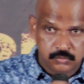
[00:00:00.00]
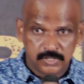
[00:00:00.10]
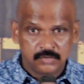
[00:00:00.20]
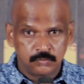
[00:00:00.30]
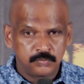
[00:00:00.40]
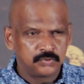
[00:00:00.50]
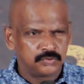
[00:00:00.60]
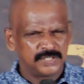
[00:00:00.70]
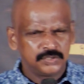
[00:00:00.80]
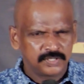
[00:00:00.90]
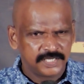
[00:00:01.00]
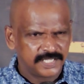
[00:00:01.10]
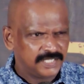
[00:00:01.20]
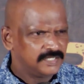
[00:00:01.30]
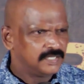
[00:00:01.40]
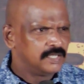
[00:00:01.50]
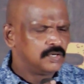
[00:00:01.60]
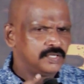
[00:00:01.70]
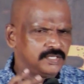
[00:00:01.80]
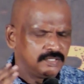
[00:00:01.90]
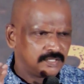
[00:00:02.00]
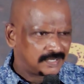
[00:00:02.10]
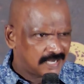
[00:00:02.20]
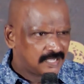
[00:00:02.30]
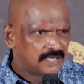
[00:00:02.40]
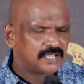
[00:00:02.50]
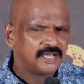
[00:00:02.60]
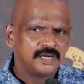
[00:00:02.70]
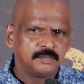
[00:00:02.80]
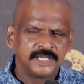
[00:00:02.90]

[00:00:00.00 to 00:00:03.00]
కూడా ఒప్పుకోరు ఎందుకంటే రకరకాల